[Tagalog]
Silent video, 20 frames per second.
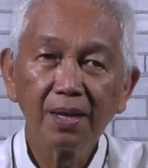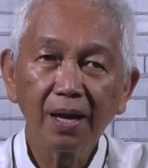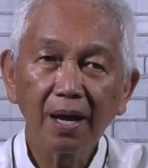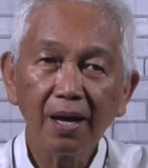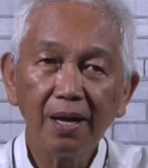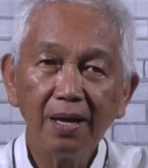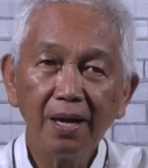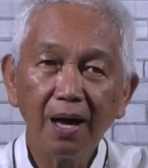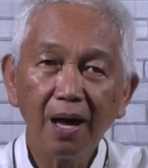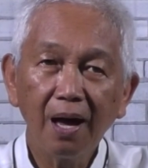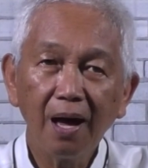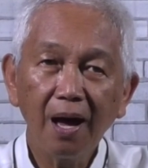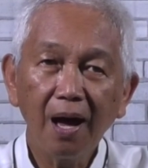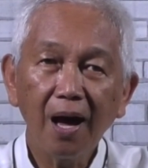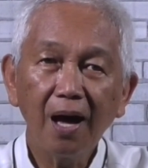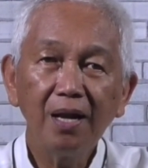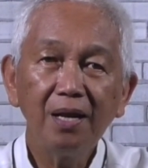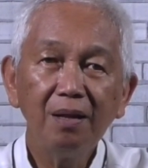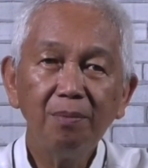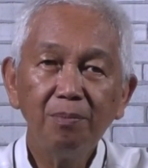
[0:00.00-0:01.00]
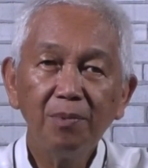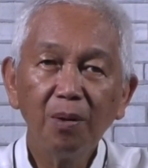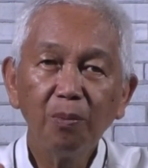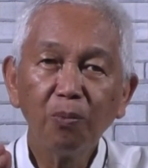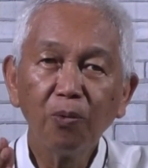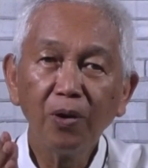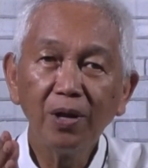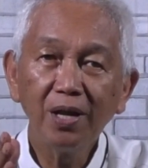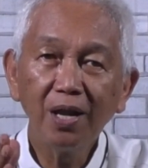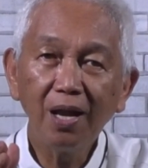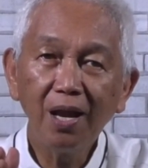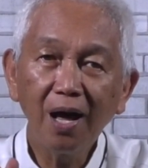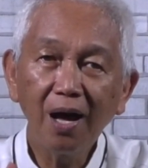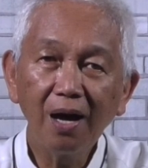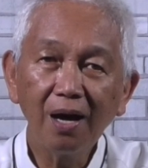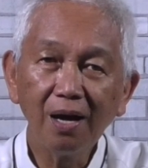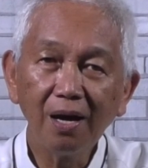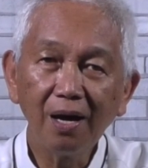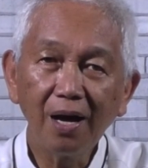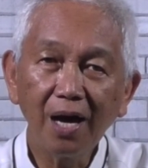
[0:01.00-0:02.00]
Kaya anim na buwan na
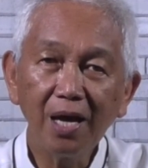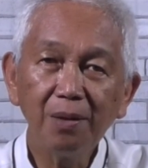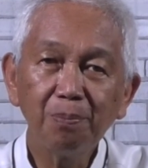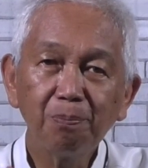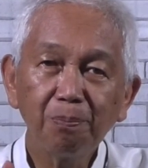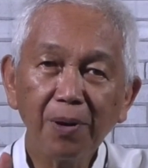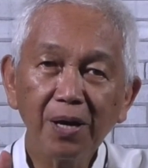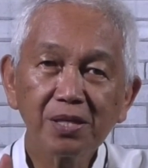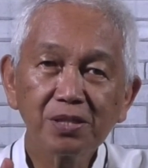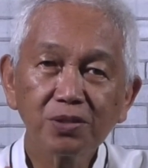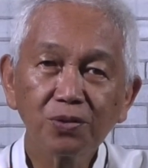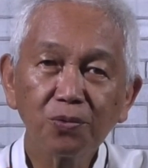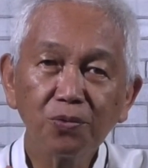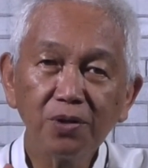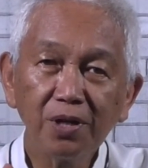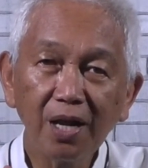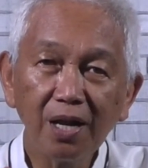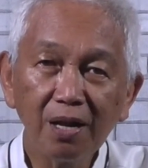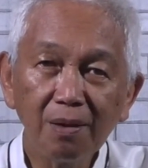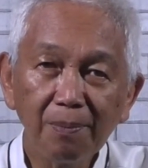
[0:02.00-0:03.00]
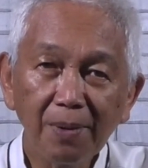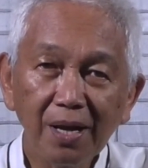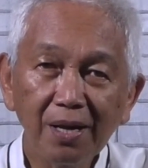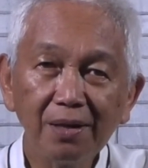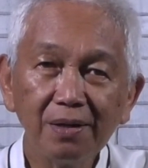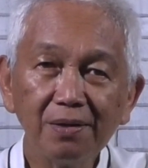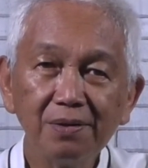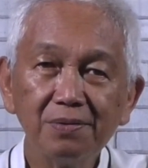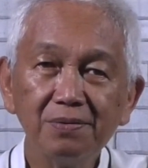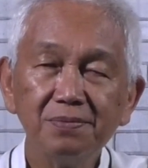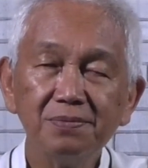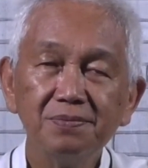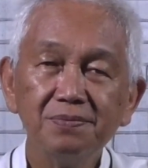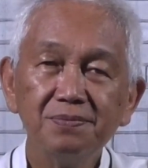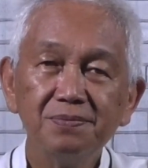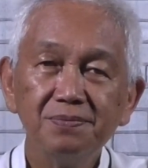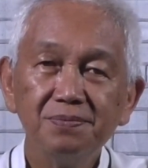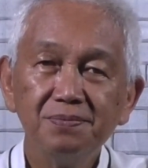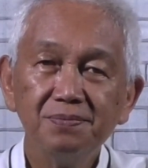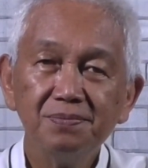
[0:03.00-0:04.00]
lang ay Pasko na naman.
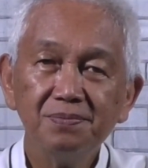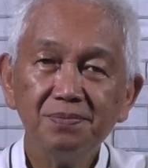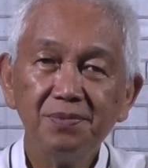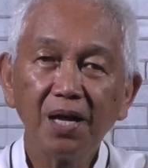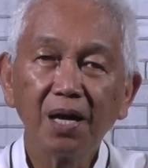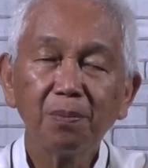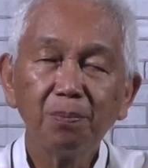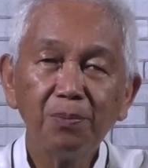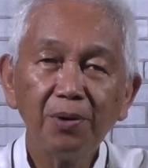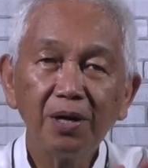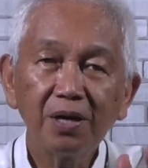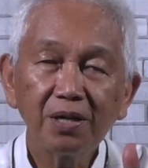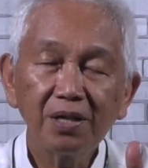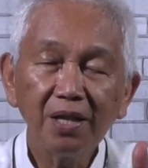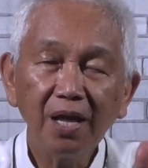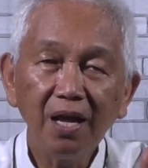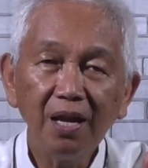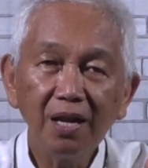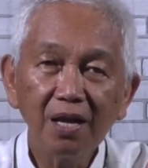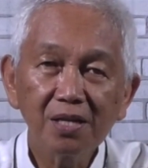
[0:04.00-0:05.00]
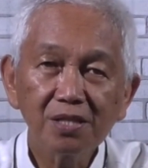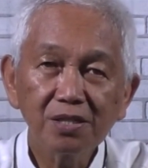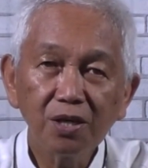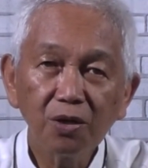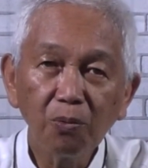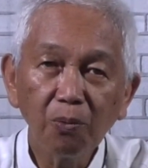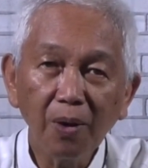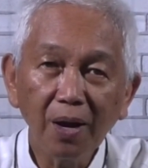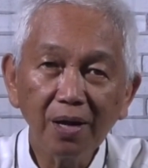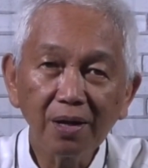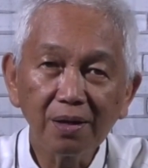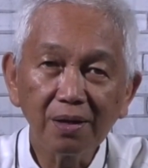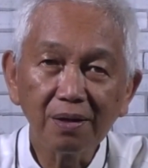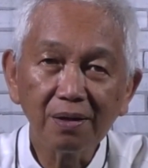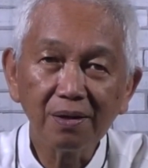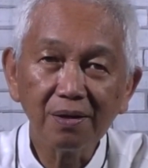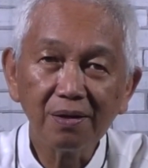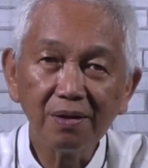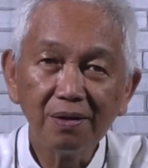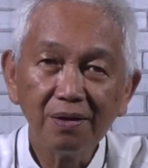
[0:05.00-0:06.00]
Nag-birthday na si
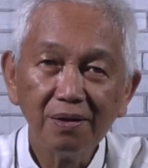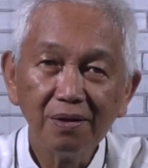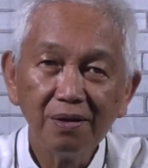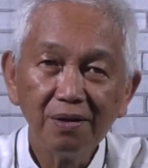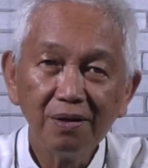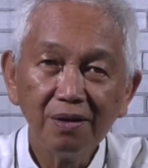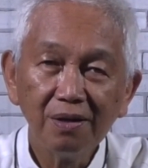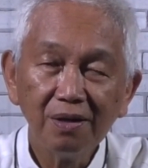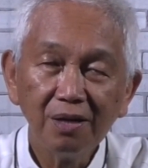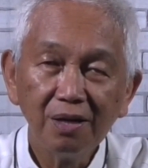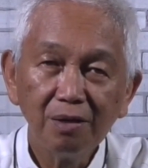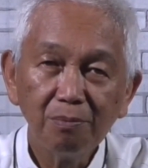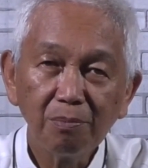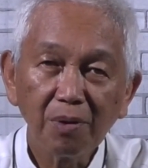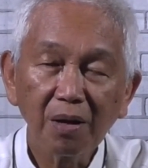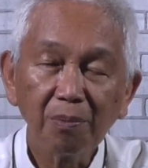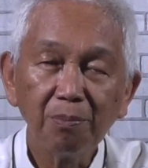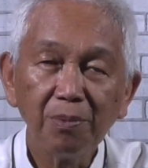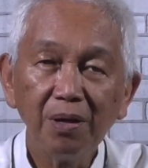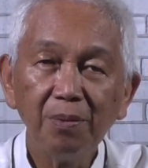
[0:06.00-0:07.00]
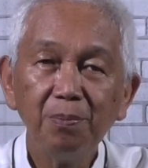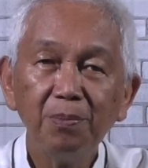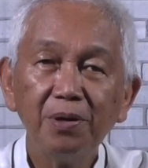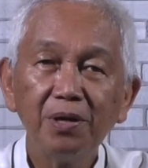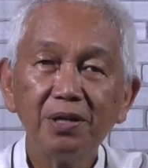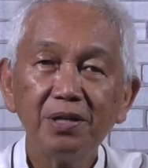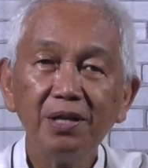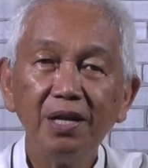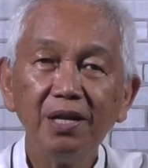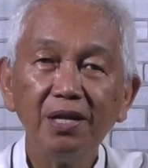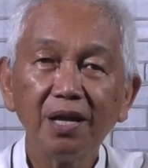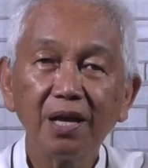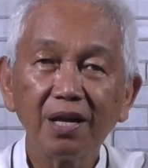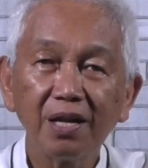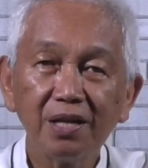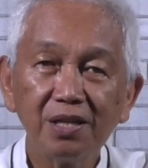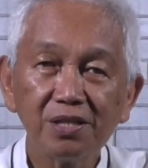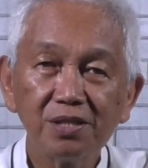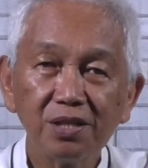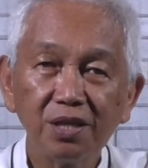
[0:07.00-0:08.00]
Juan. Magbe-birthday na
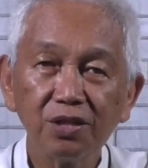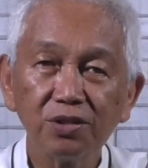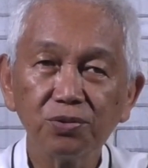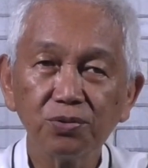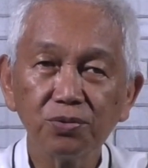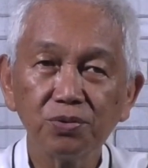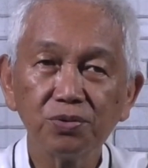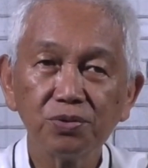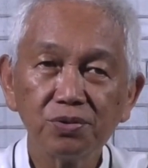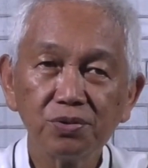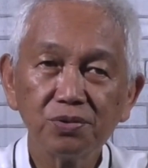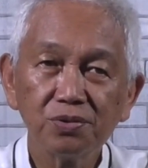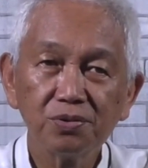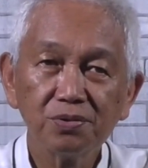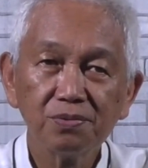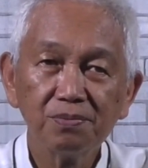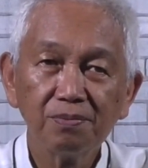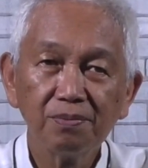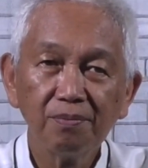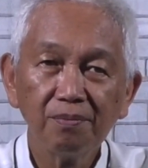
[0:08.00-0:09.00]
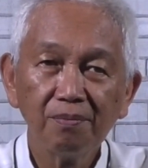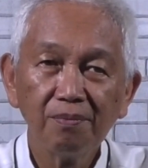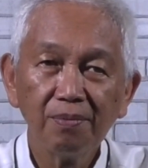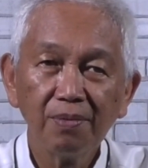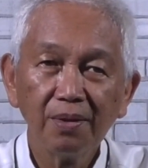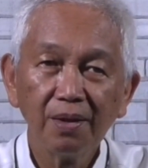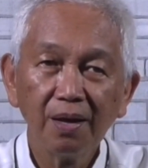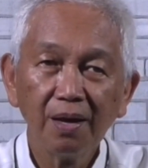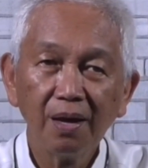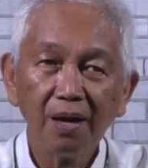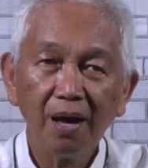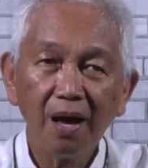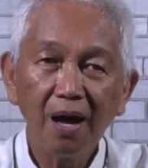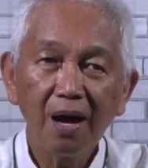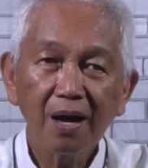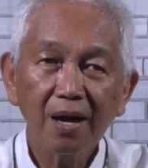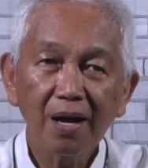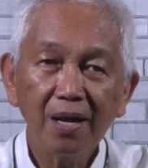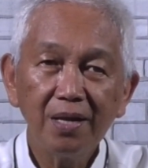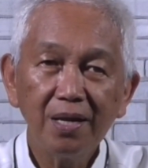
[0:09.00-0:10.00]
rin si Jesus.
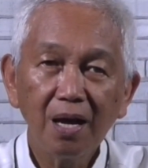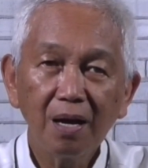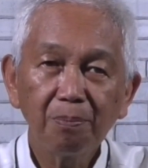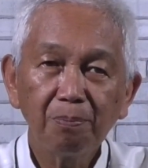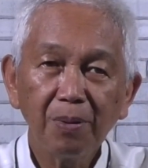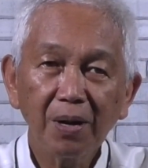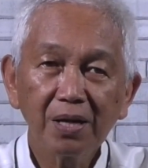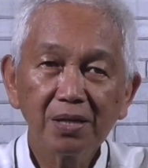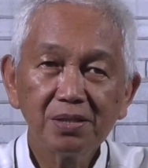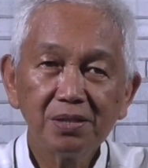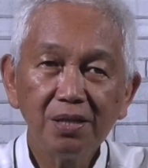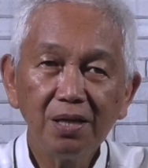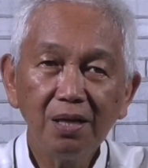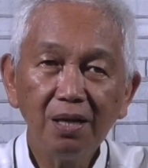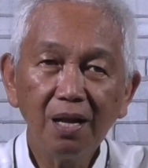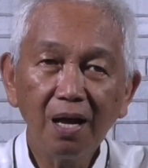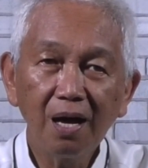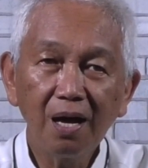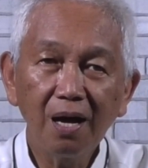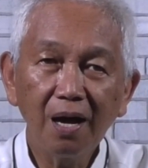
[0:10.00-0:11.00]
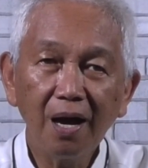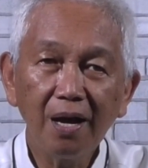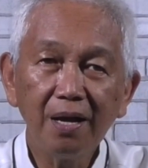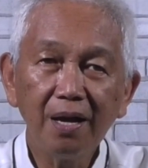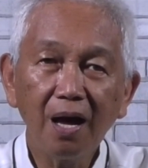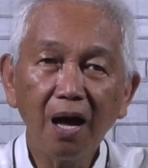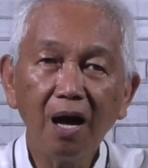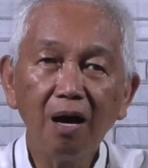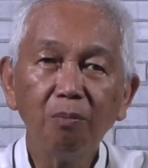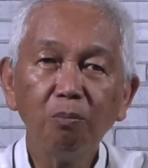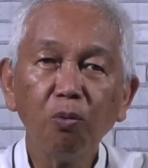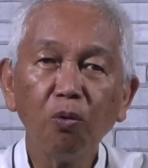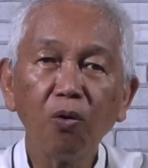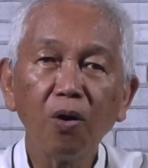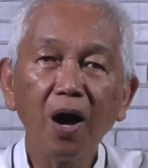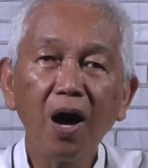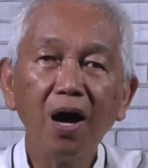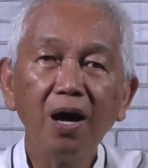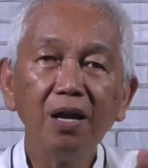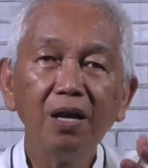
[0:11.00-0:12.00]
Ang kanyang pagsilang ay ang
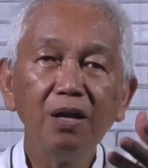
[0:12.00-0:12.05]
bukang